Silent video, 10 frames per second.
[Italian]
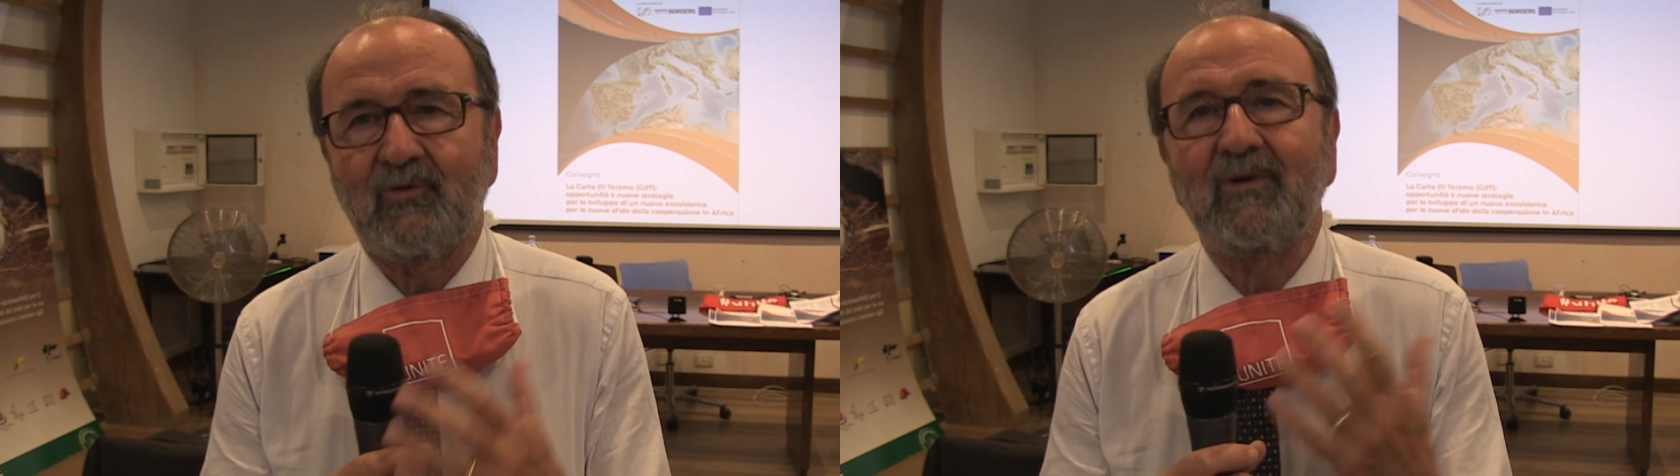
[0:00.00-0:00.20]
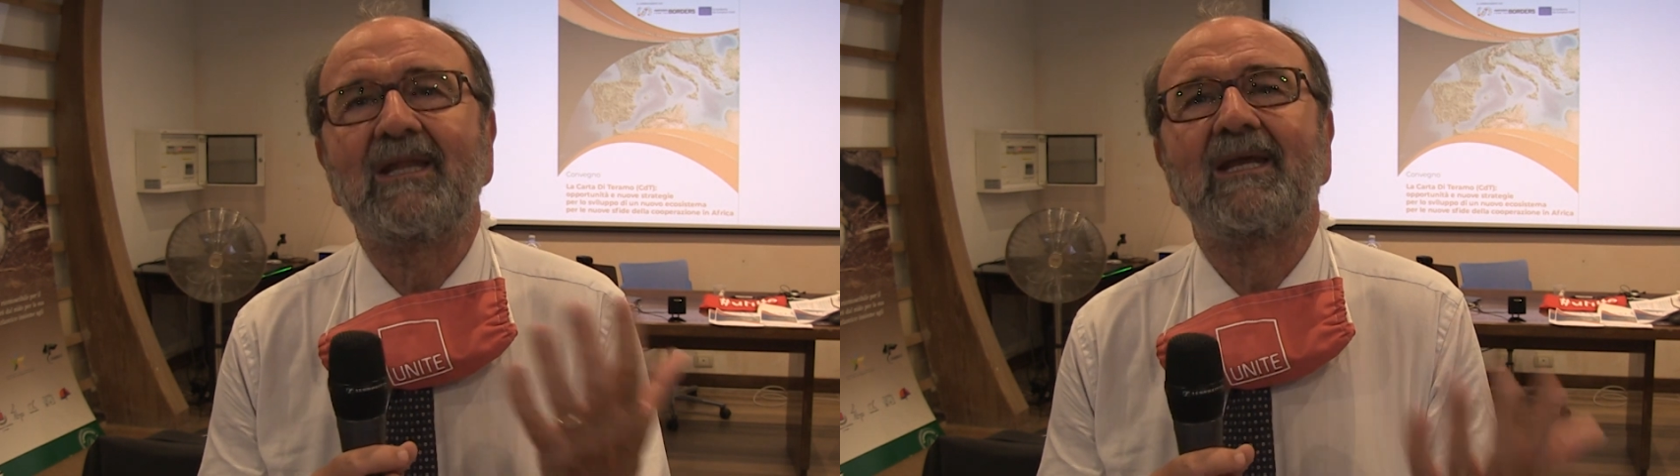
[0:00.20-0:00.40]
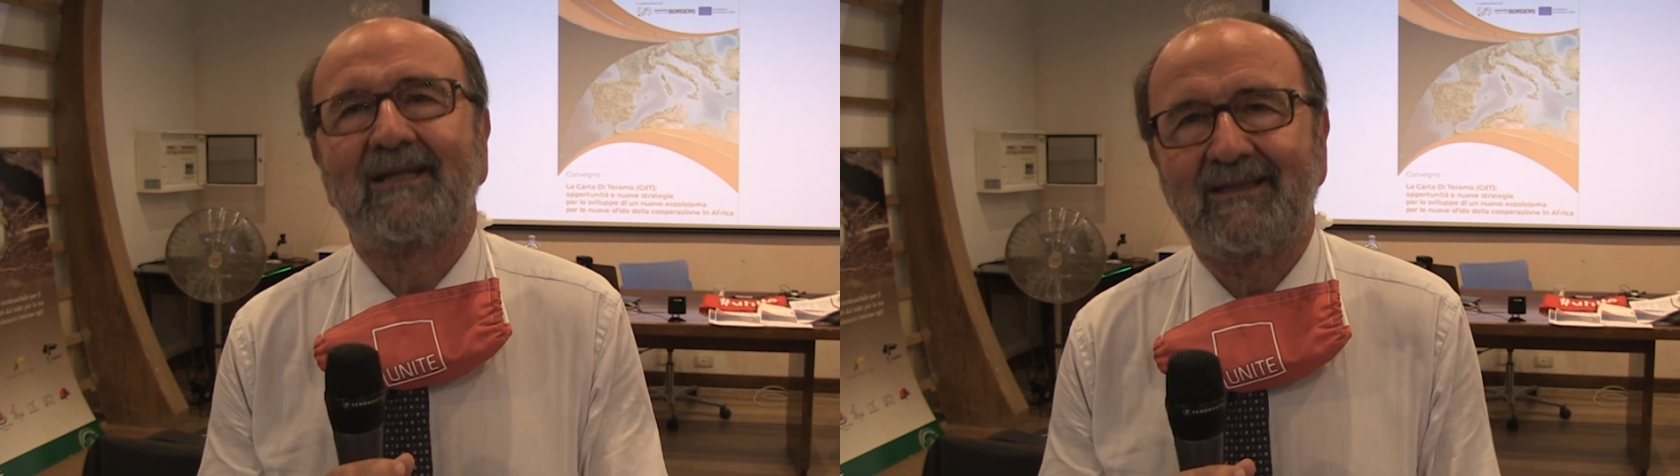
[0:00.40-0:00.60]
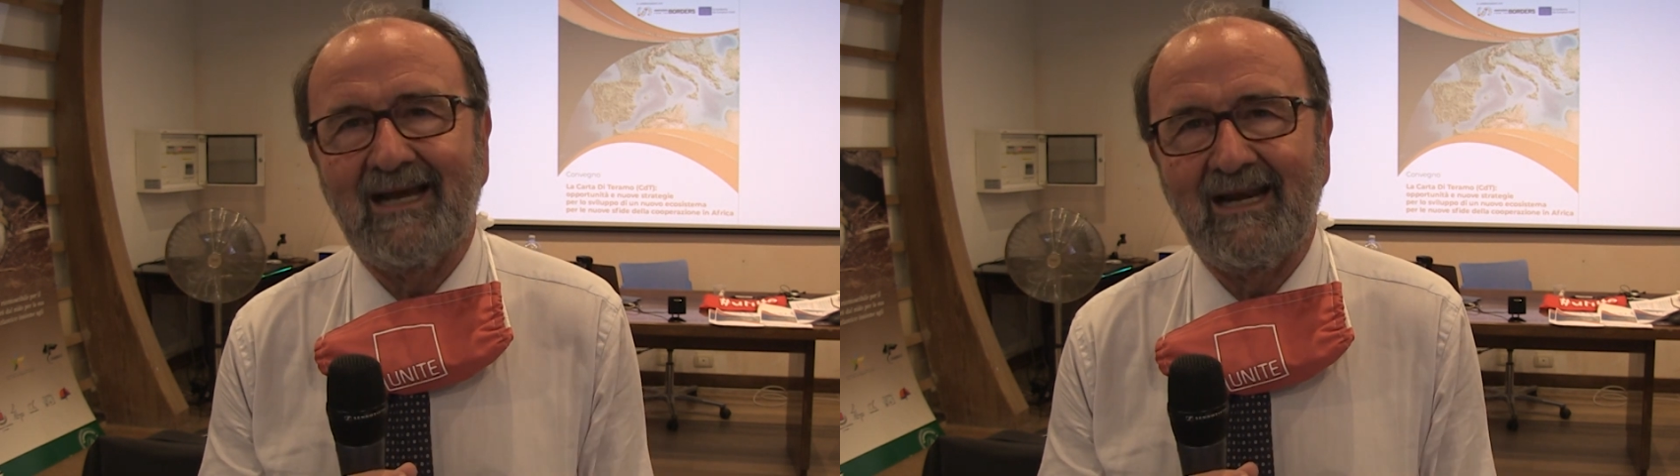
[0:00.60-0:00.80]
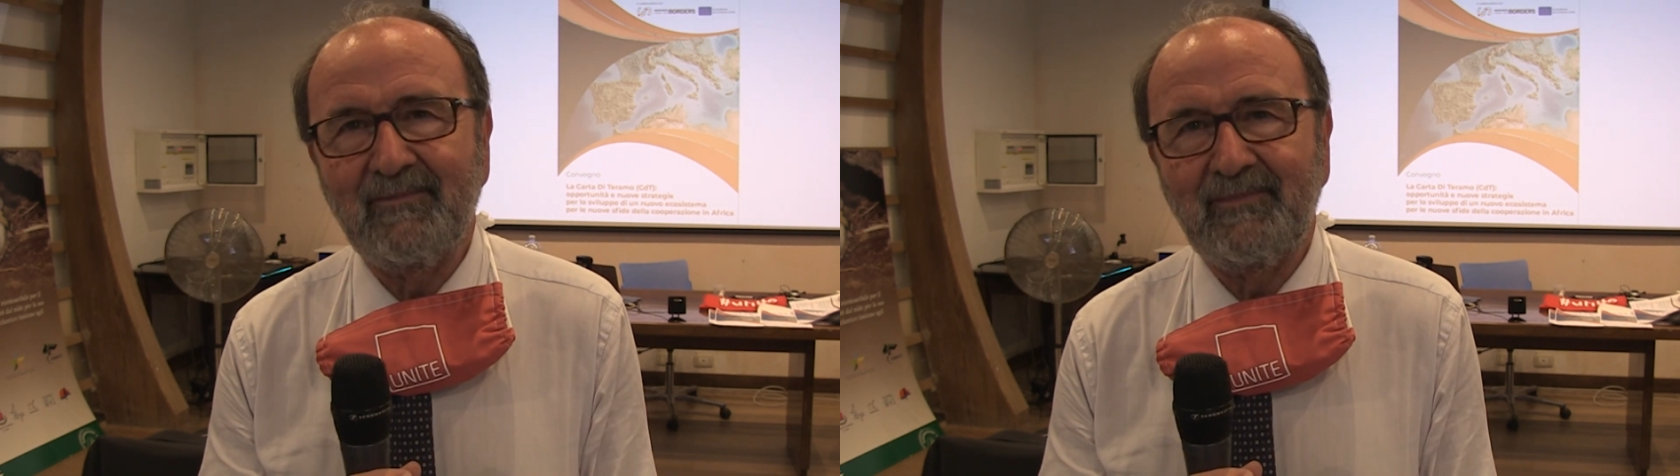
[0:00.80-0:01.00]
Quindi
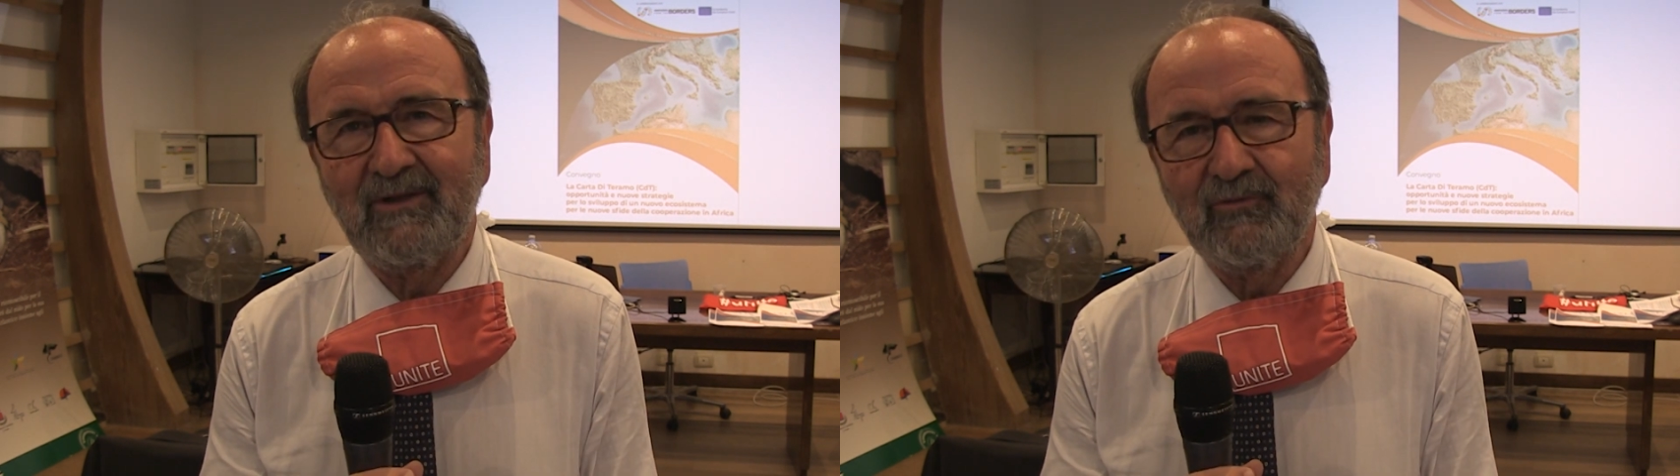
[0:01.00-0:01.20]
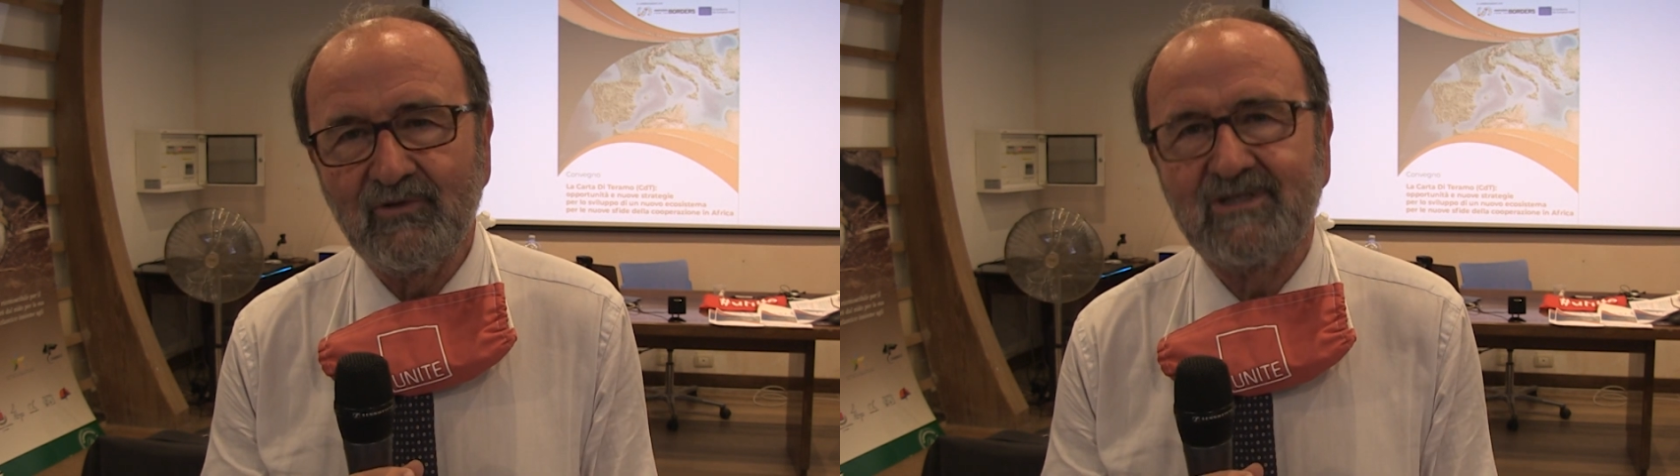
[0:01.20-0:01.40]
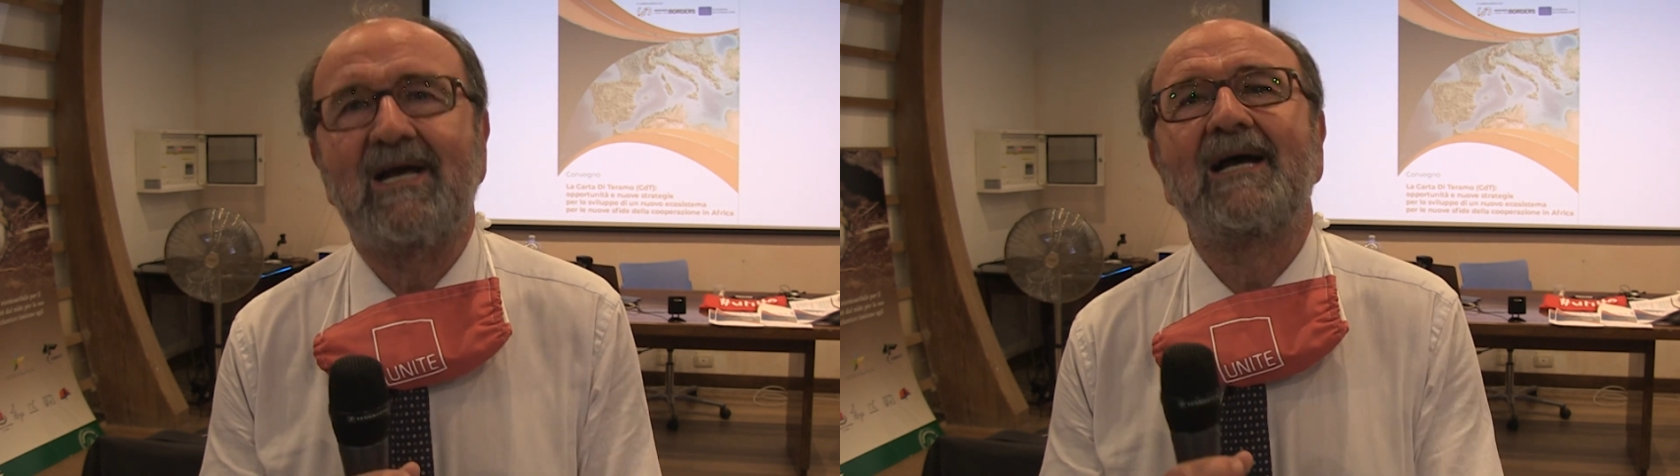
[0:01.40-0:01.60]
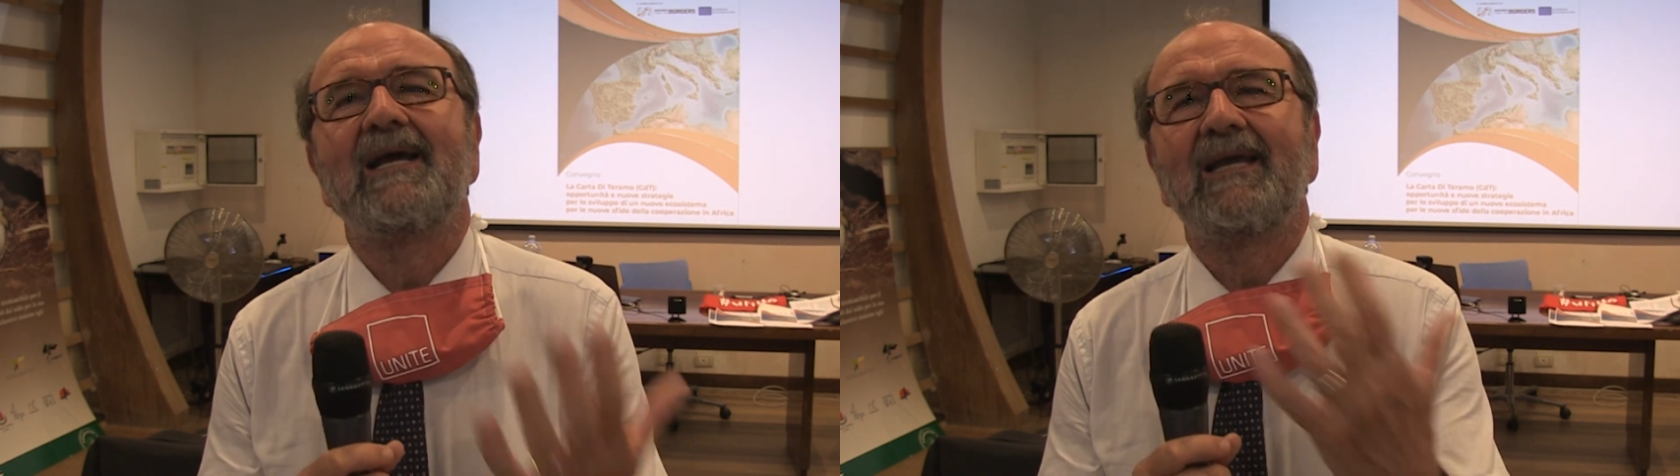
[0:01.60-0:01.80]
da Lampedusa